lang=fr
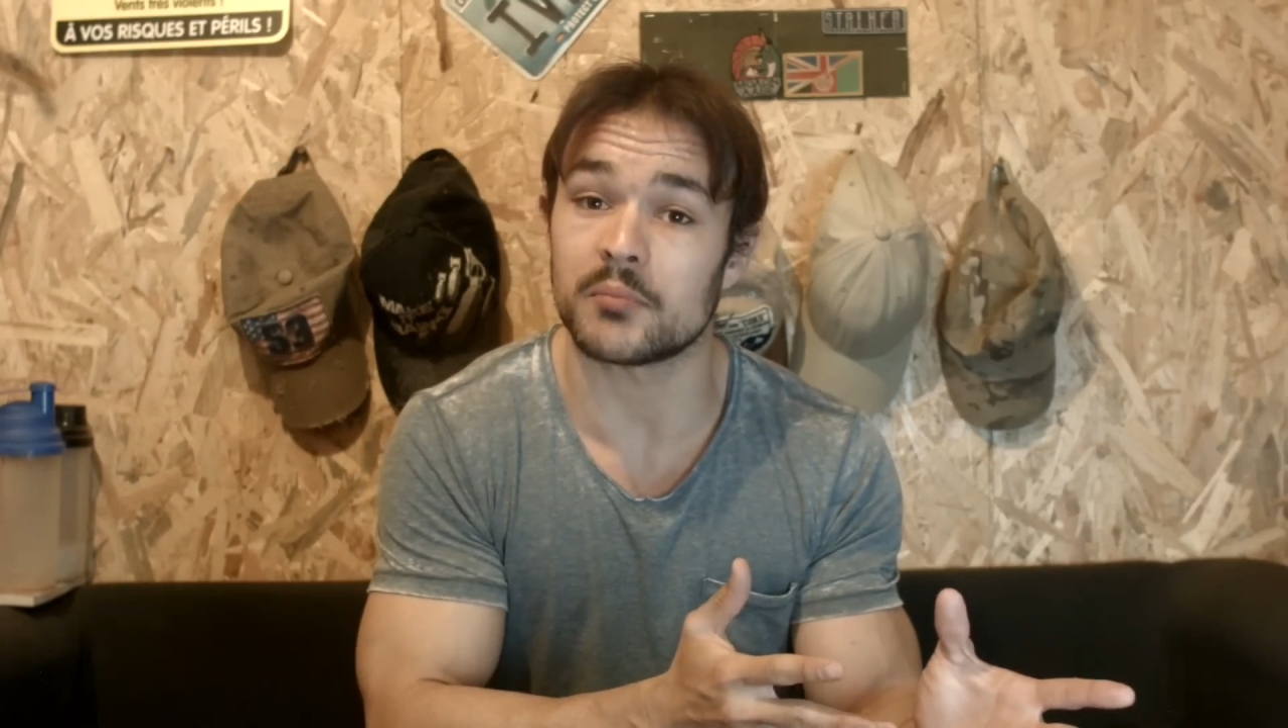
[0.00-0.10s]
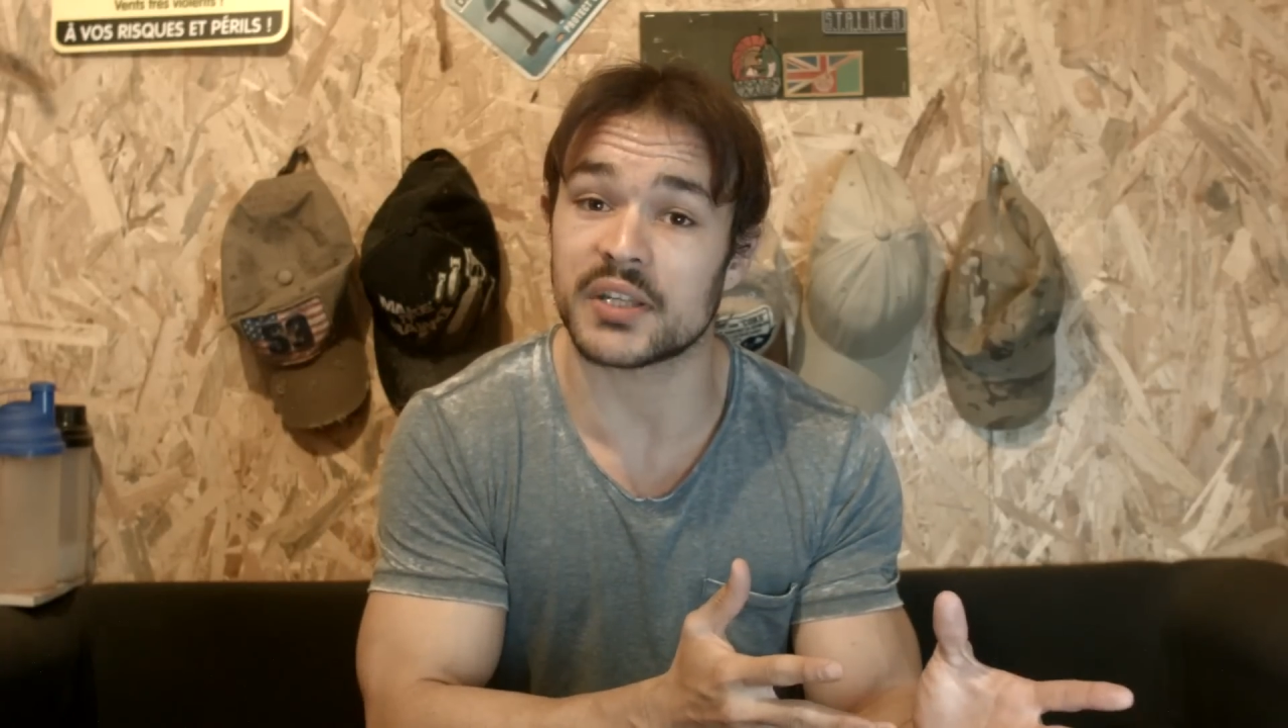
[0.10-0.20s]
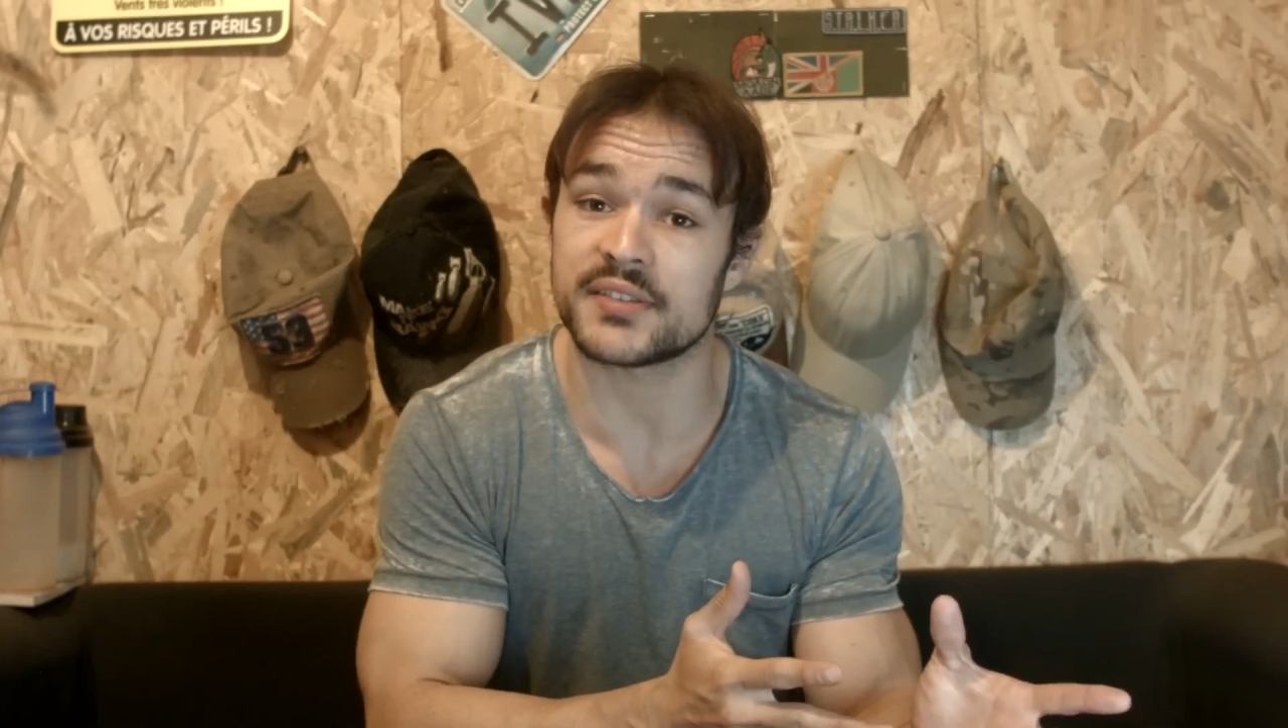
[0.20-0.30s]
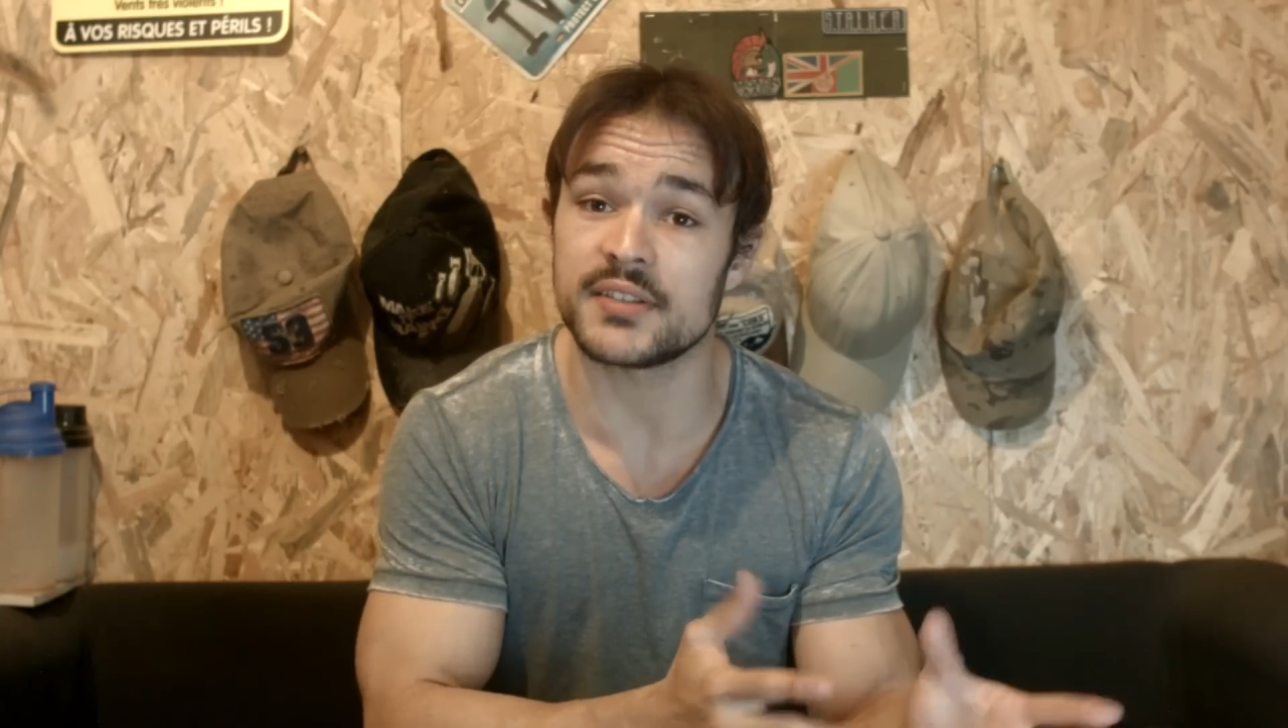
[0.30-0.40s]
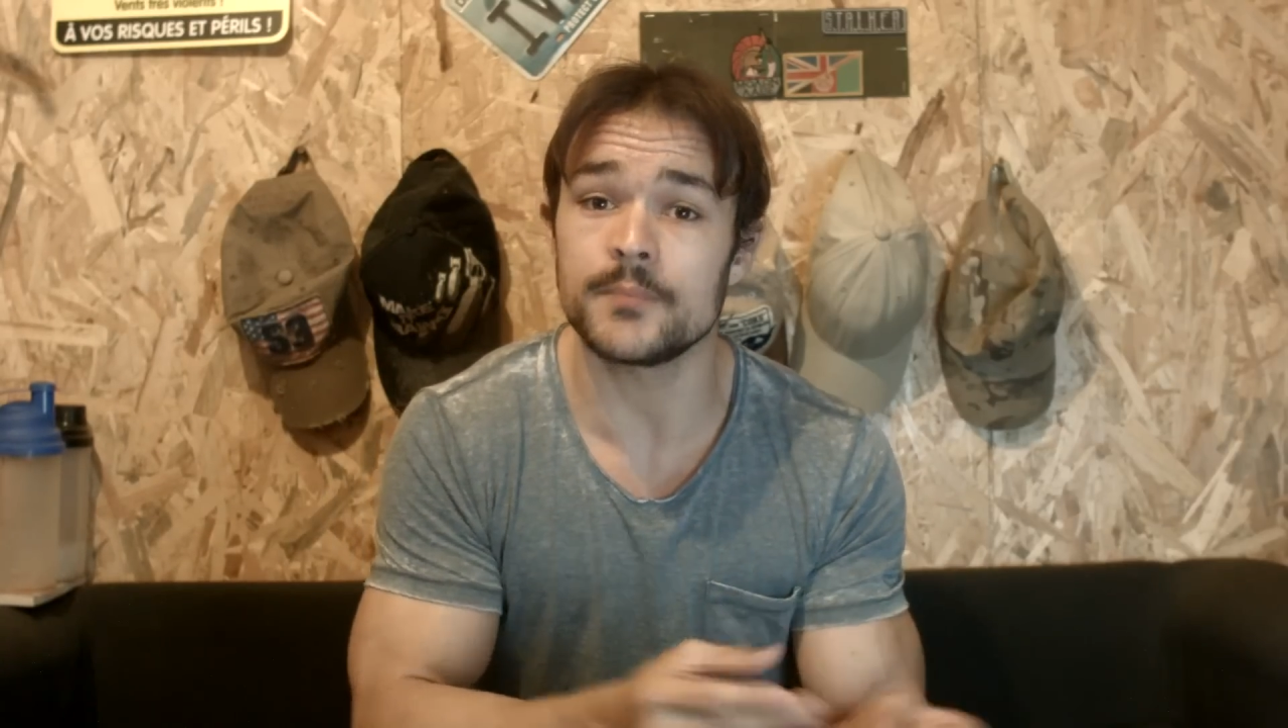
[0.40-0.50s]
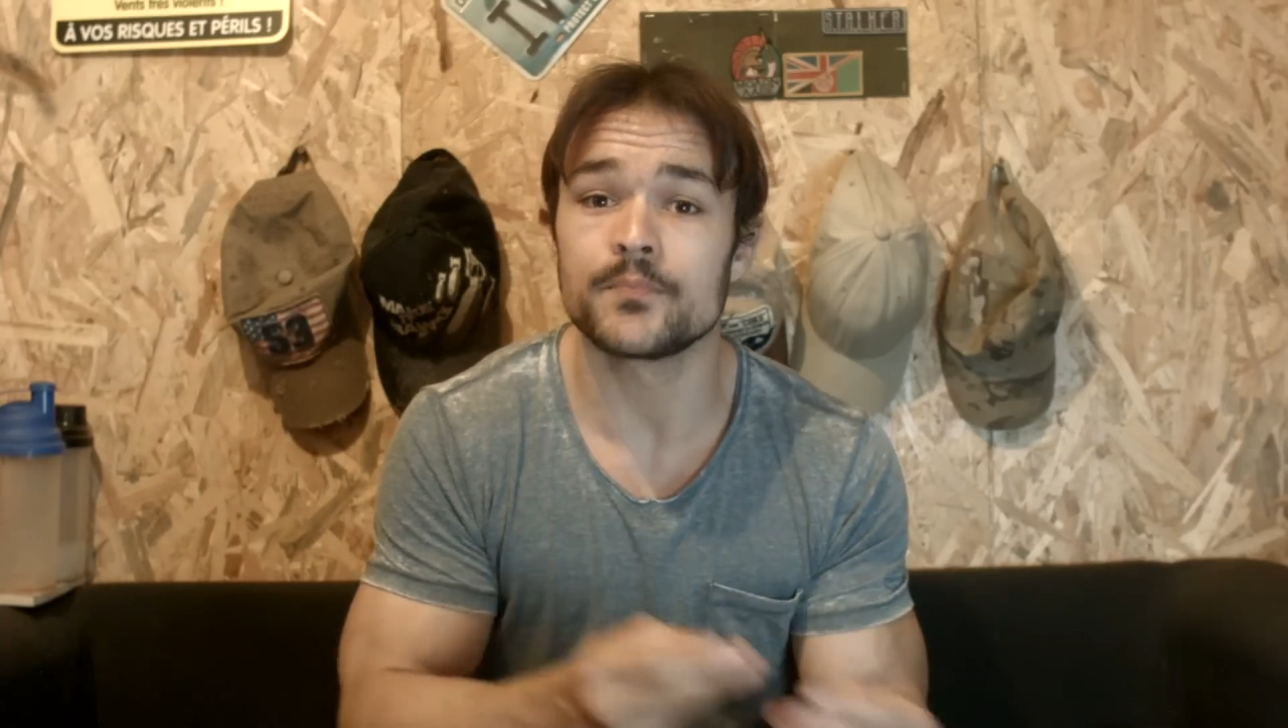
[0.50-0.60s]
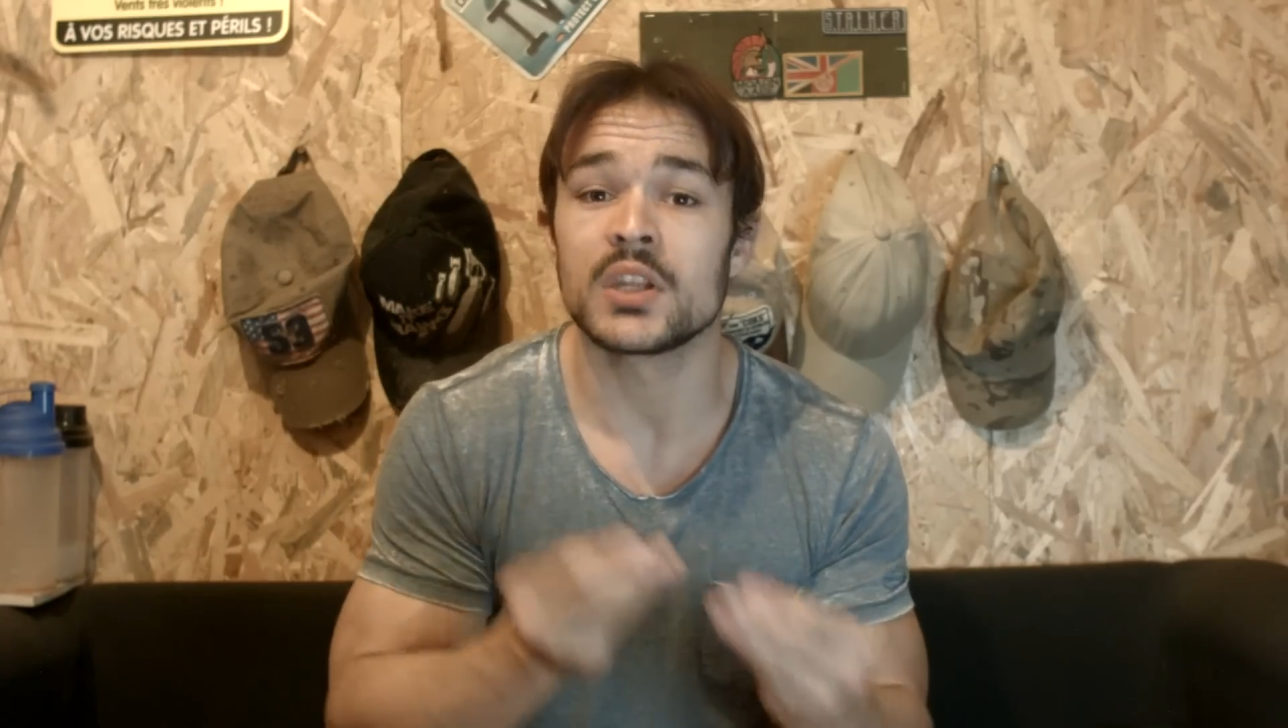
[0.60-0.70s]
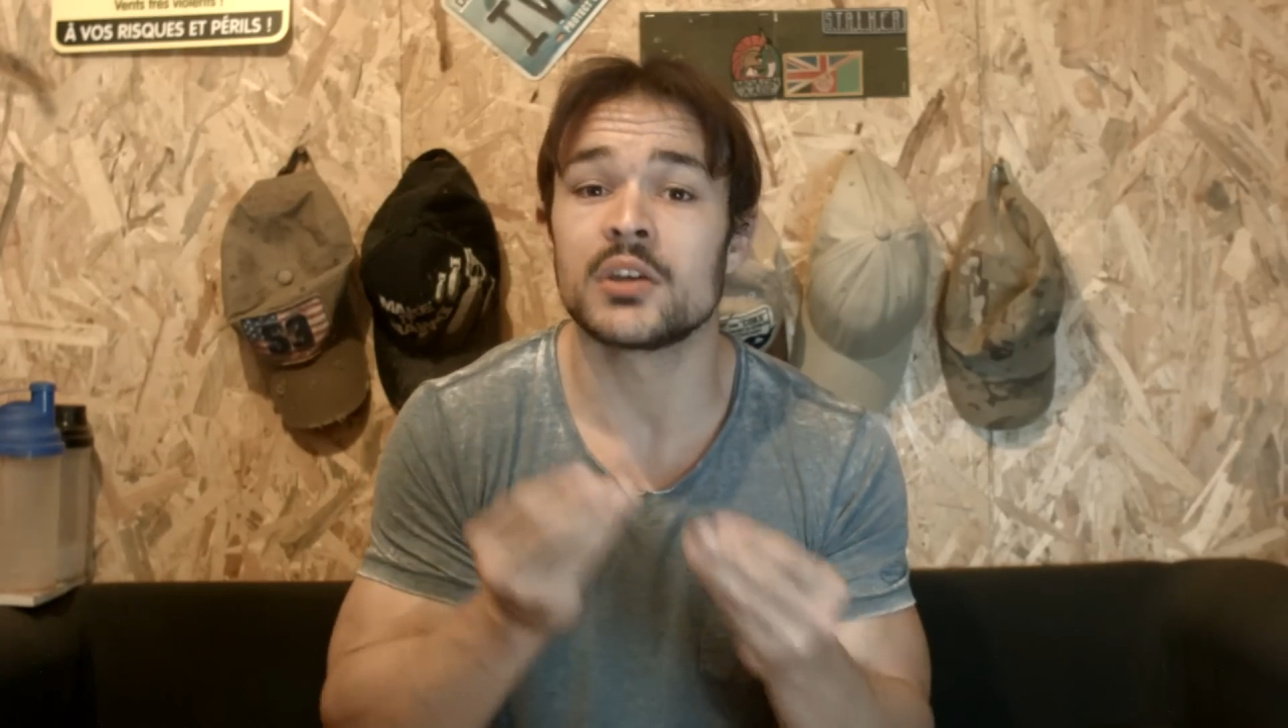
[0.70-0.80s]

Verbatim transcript: précis,